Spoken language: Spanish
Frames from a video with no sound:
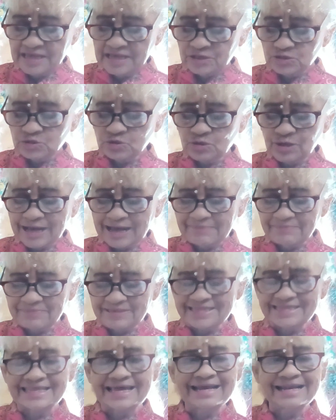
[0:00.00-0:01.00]
Su
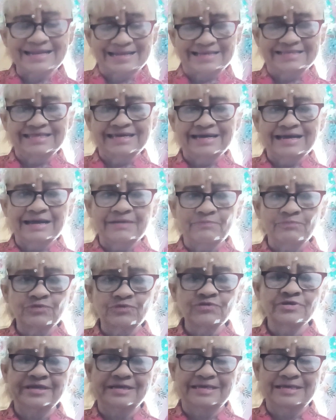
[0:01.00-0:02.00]
capital de
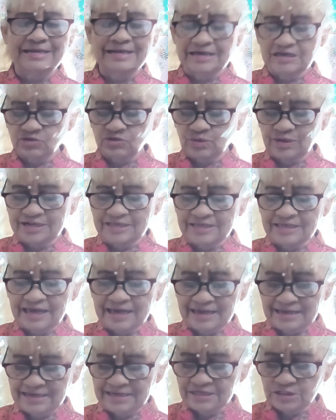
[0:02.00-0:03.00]
Japón en la
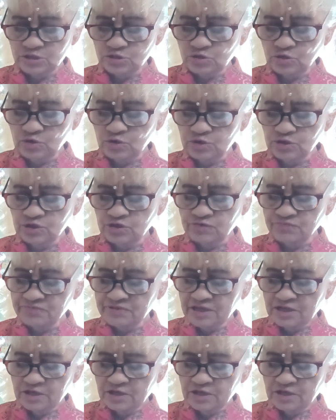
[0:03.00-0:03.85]
actualidad es Tokio.